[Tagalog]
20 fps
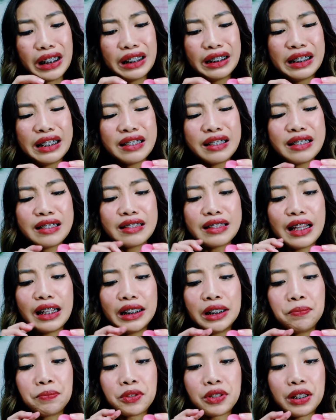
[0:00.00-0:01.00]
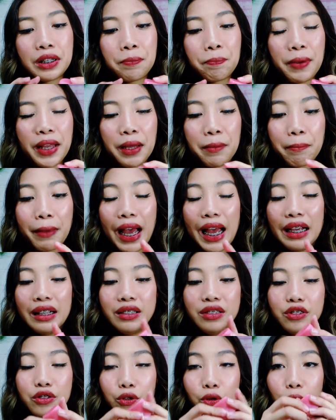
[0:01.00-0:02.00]
This is the lip sleeping
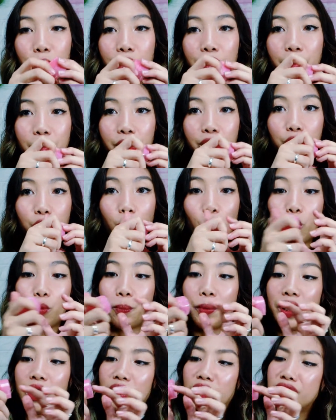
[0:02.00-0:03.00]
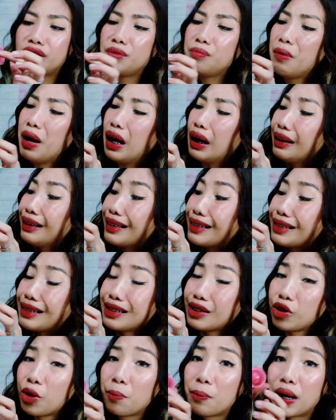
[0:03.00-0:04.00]
mask. So, we're going to open. Kasi bakit kasi
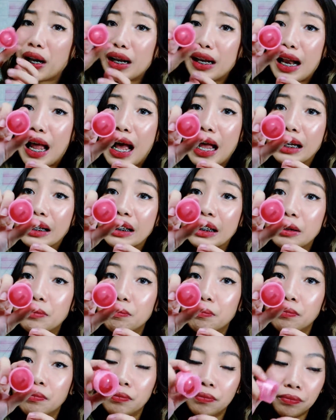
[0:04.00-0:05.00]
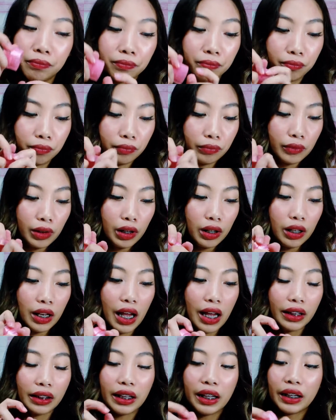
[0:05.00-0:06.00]
sobrang lalim?
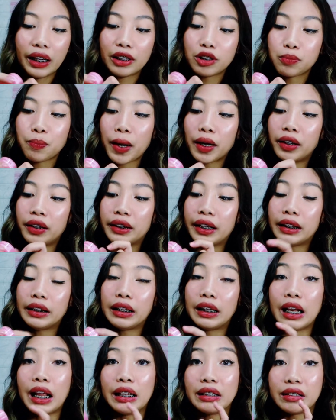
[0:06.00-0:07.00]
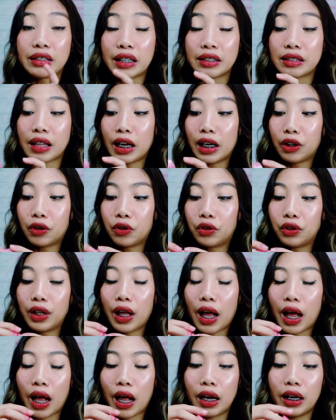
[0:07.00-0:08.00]
Lahat ng expiry date nila is nasa likod
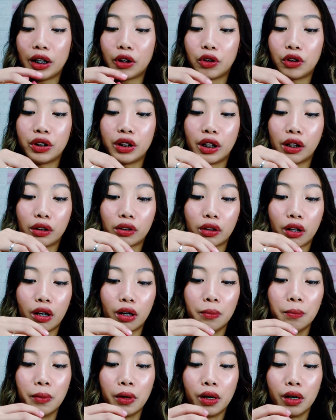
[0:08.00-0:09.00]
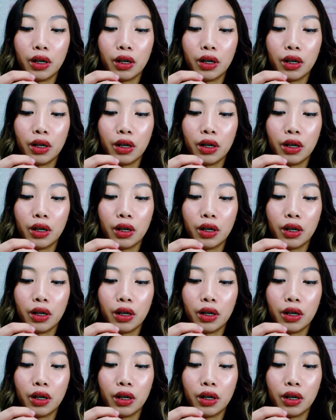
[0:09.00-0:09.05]
ha, likod ng tub.